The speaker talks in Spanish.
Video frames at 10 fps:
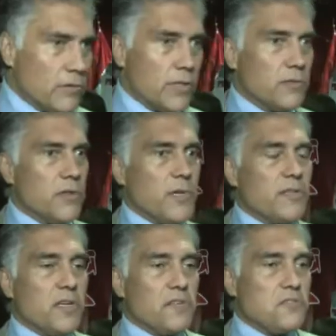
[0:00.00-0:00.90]
nos toda
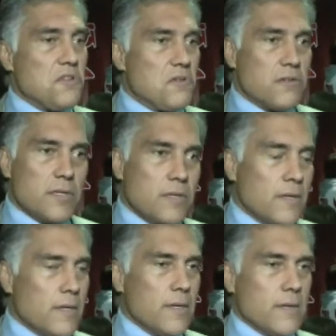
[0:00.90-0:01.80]
investigación
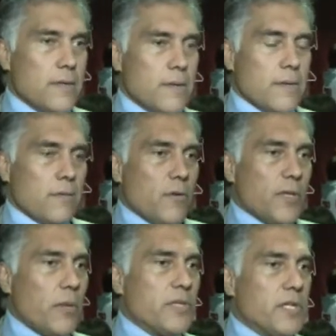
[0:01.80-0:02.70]
y,
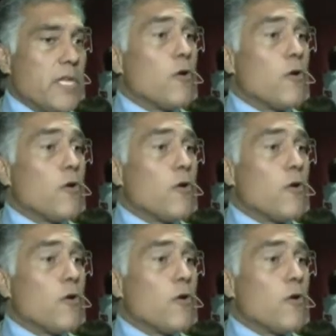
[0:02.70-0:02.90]
¿cómo te voy a decir?